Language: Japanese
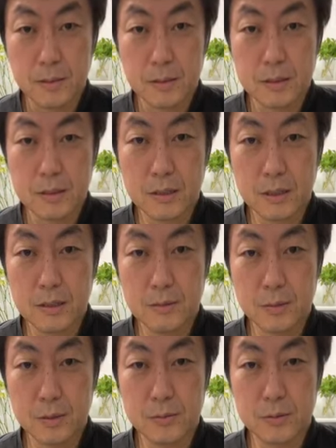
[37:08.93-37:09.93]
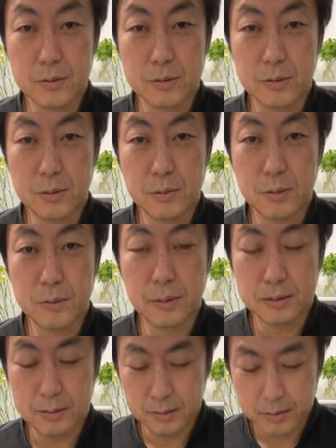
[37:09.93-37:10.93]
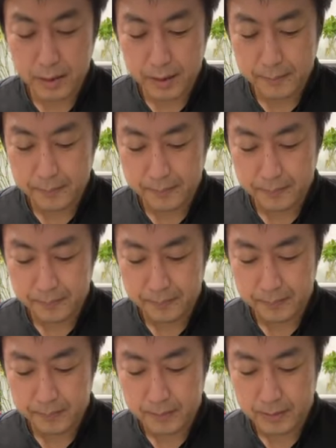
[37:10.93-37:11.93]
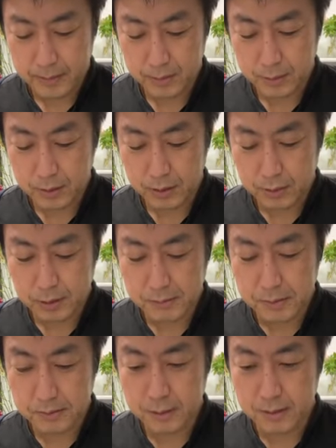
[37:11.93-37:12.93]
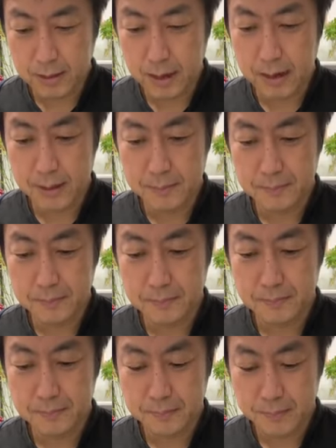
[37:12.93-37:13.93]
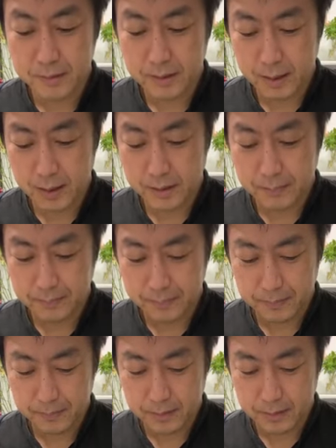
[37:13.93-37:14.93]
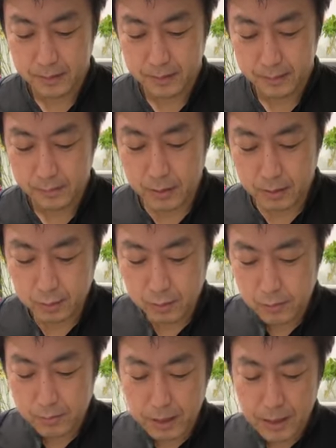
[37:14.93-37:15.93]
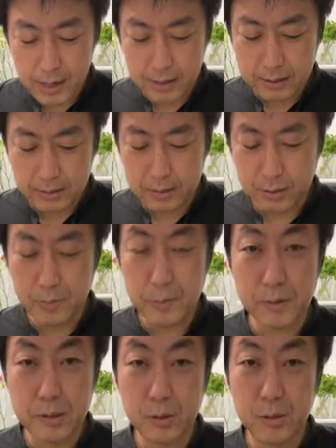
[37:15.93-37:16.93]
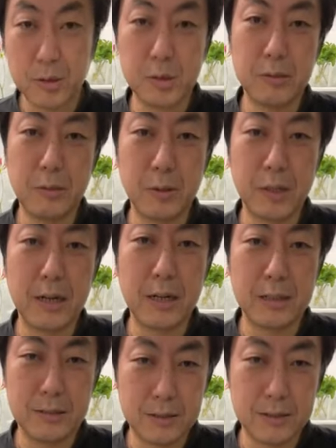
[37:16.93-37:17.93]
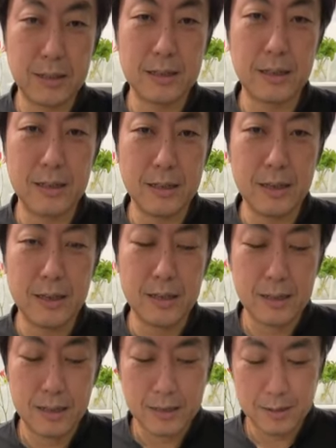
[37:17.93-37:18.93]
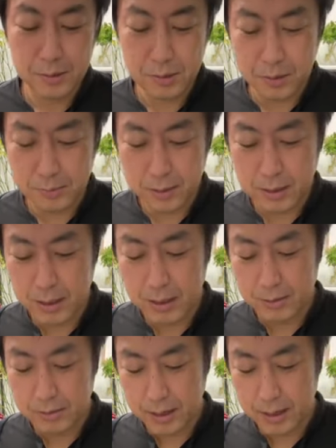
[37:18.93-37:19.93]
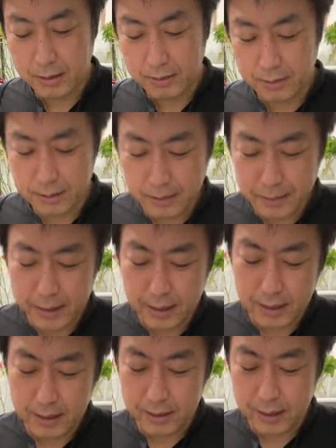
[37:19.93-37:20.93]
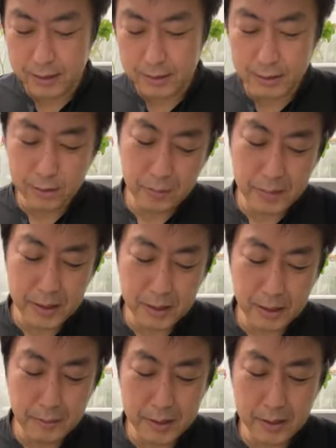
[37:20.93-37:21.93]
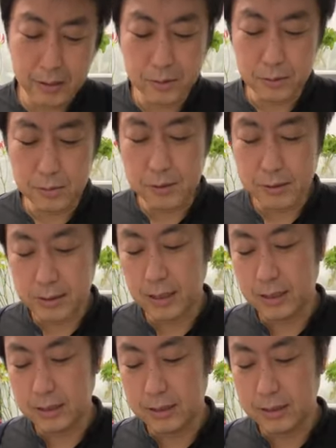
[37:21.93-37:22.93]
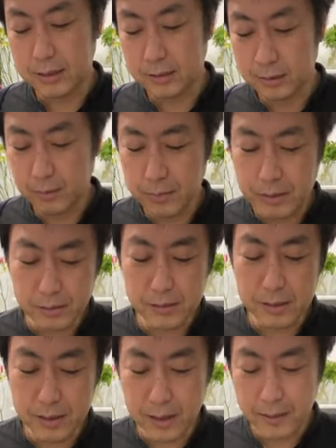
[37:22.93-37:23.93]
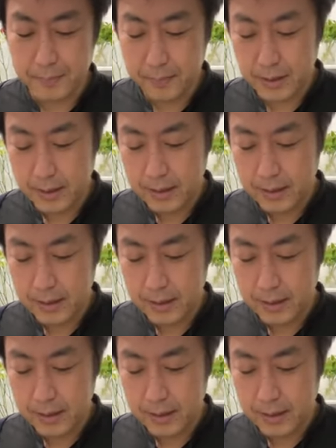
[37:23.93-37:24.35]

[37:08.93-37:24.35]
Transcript: これはしっかり日持ちもすると思いますのでお楽しみくださいはいまあこのバラスイートピーは4週は持たないですさすがにね4週は持たないのでこれダメになってきたらスイートピーがダメになると思うんで先にスイートピー抜いて